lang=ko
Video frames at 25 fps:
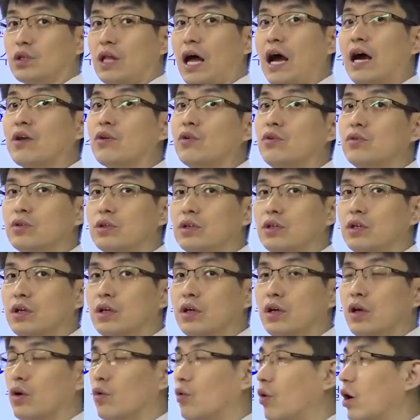당연히
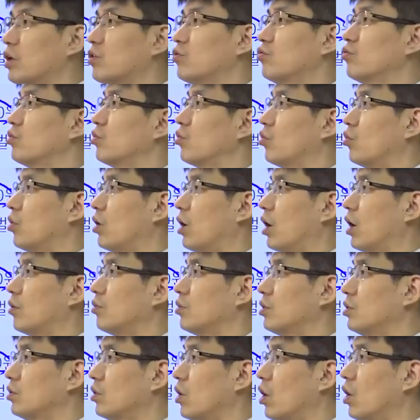환율이
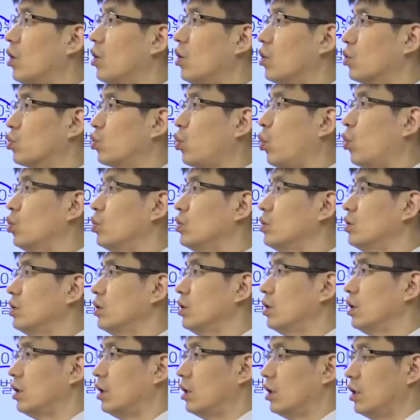올라가면
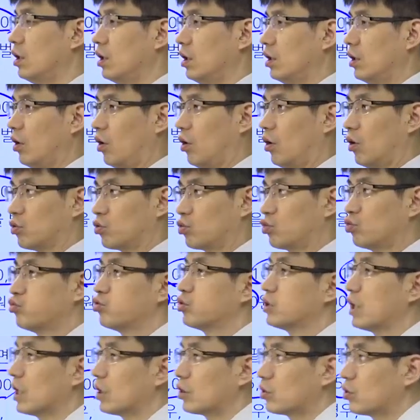돈을 어,
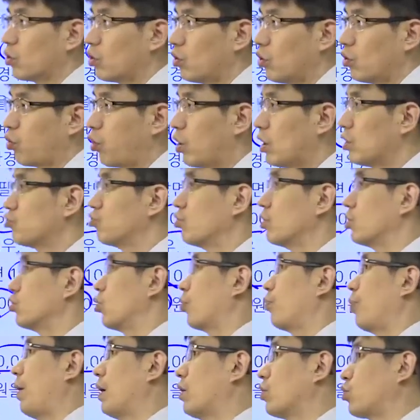투자했던 걸 회수해서
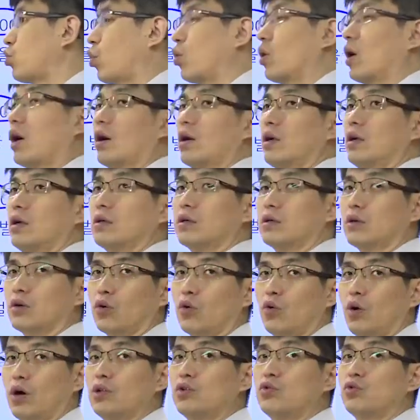빨리 돌아가려
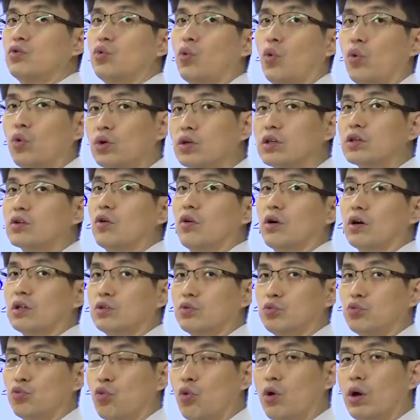그래요. 환율이 오를 것
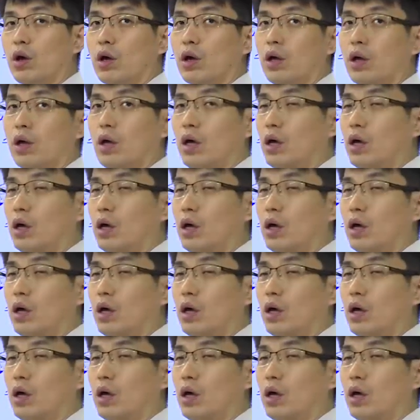같으면 왜?